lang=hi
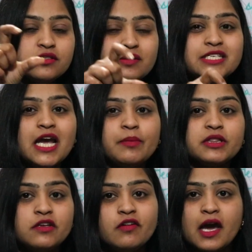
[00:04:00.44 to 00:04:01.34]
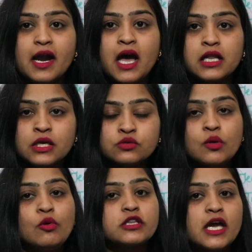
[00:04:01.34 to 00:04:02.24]
जैसे चाय पत्ती वगैरह डालते हैं उसको
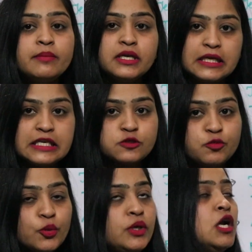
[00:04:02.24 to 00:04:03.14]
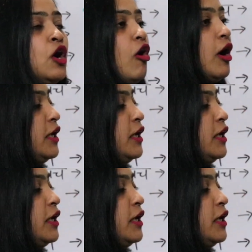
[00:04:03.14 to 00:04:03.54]
बोलते हैं हम टी स्पून और